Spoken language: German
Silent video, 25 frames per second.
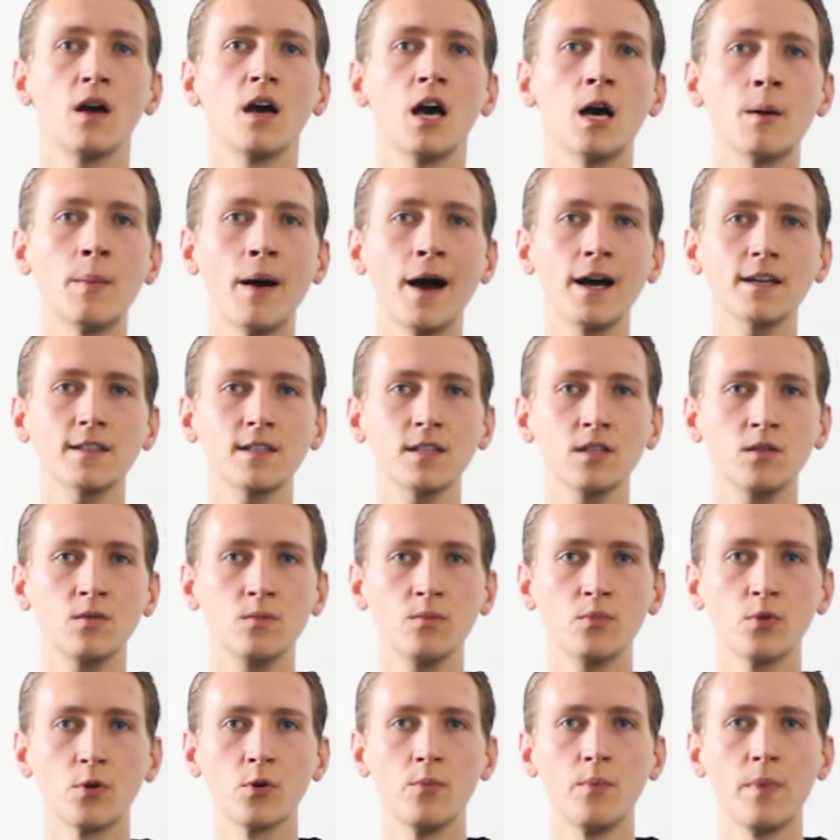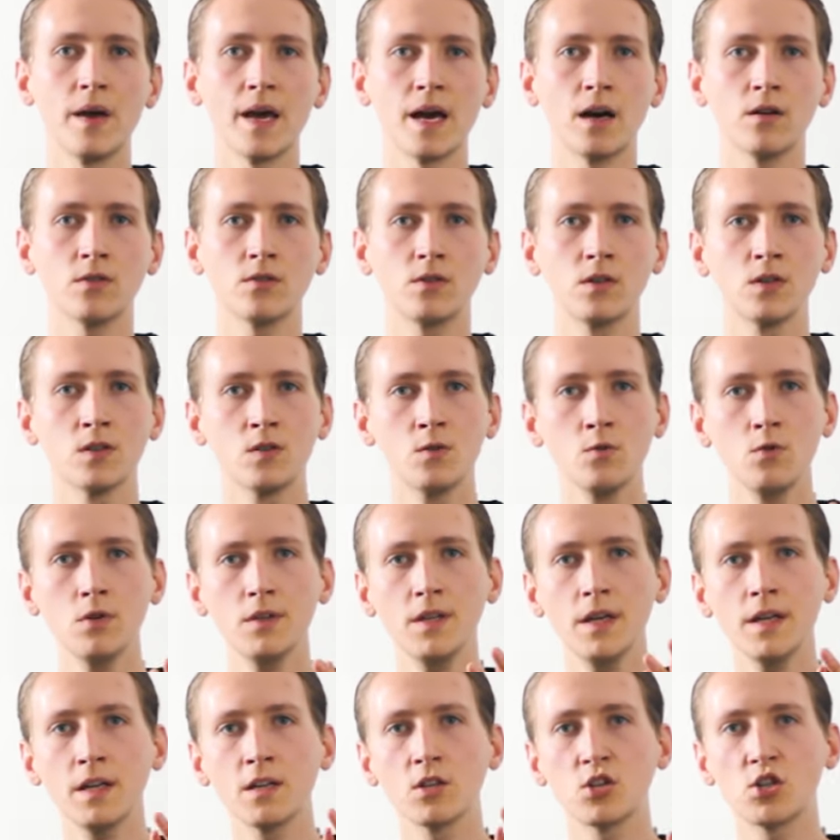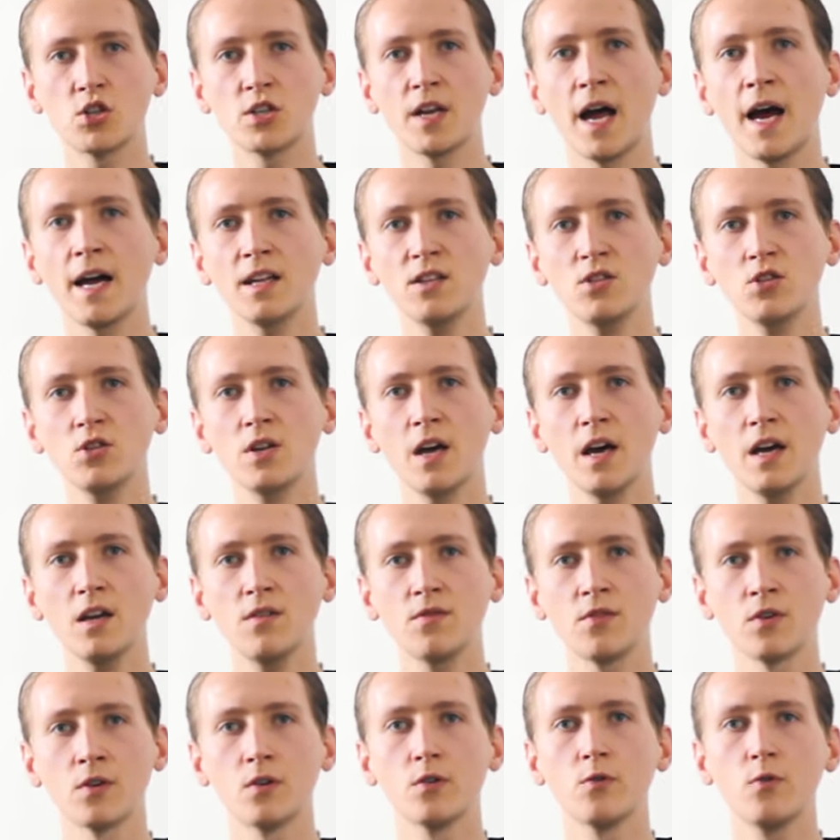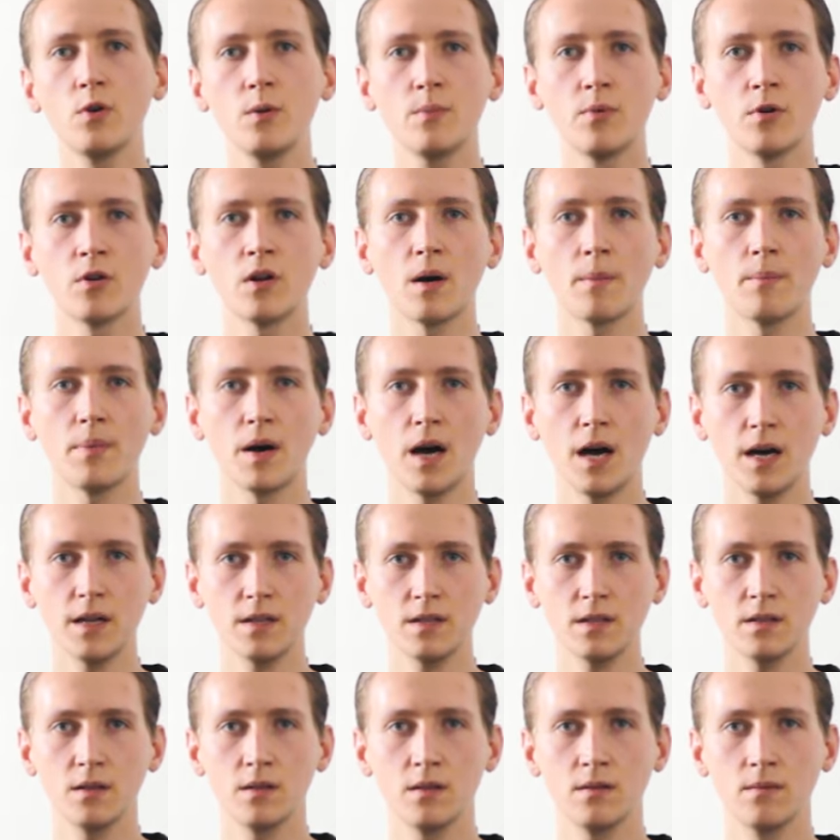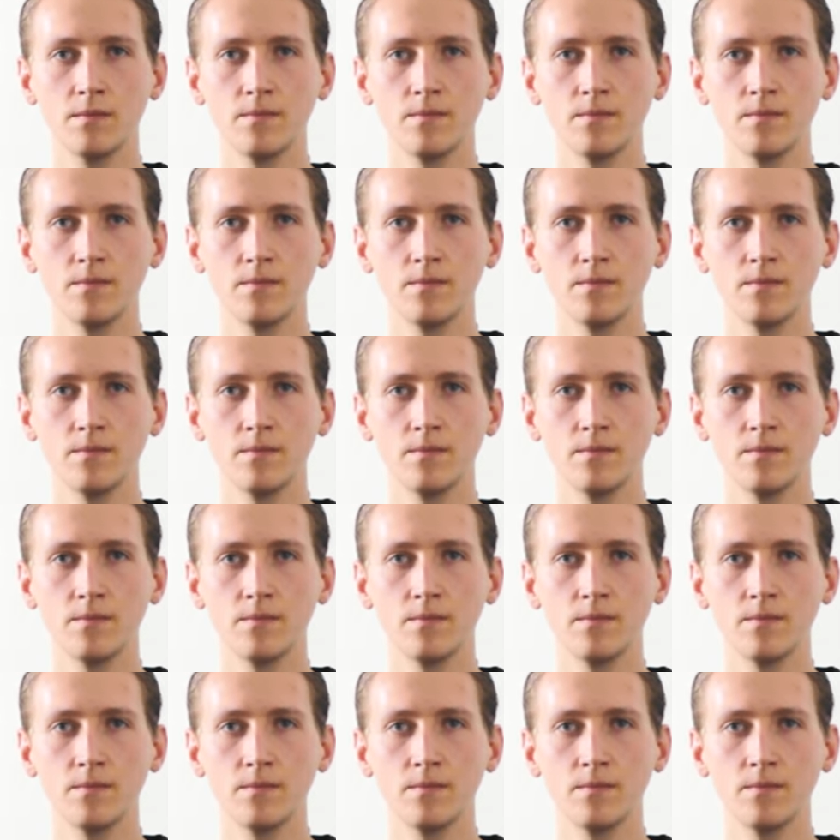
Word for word: Im 18. Brumaire untersucht er den Staatsstreich von Louis Bonaparte.